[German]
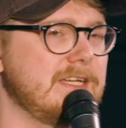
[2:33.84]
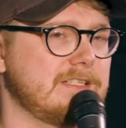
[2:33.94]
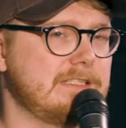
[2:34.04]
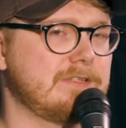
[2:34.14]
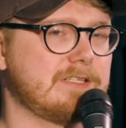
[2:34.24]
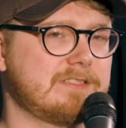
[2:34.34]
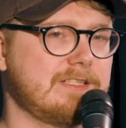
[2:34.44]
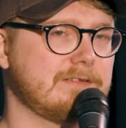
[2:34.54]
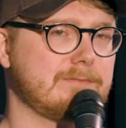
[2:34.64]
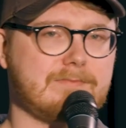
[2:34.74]
negative
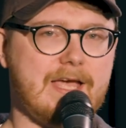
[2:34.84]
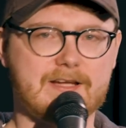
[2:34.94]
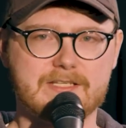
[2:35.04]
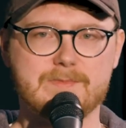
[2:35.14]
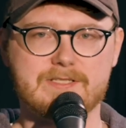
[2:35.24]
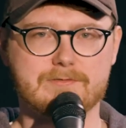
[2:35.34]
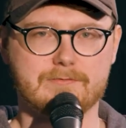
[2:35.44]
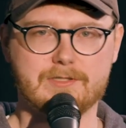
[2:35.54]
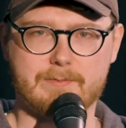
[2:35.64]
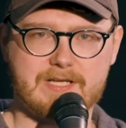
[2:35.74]
Kritik. Da ärgere ich mich, so
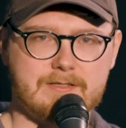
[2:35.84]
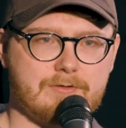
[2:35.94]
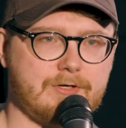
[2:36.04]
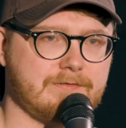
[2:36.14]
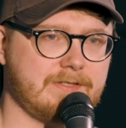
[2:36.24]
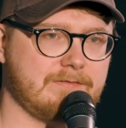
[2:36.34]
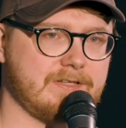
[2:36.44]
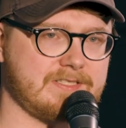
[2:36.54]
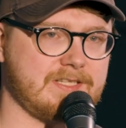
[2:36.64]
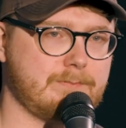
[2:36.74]
glaube ich alle Leute, wenn die
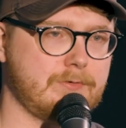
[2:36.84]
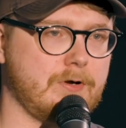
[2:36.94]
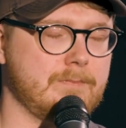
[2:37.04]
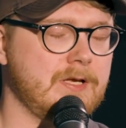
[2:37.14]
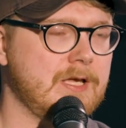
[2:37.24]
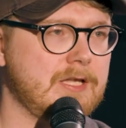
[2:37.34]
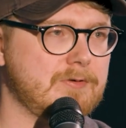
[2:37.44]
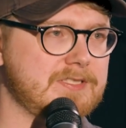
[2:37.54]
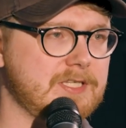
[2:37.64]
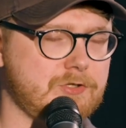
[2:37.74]
gesagt bekommen,
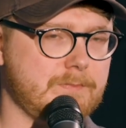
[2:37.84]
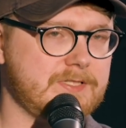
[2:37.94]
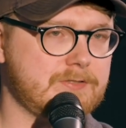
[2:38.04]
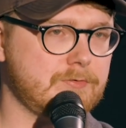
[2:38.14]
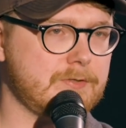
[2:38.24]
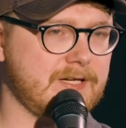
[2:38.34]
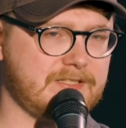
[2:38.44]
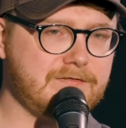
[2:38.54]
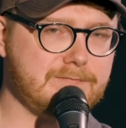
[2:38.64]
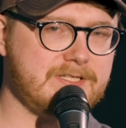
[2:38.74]
du hast deinen Job nicht so gut gemacht,
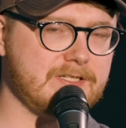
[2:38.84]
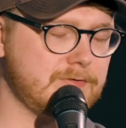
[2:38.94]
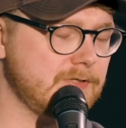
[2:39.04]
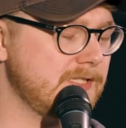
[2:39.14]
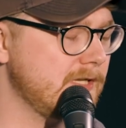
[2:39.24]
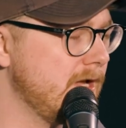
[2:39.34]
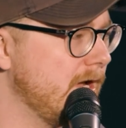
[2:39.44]
trifft mich natürlich.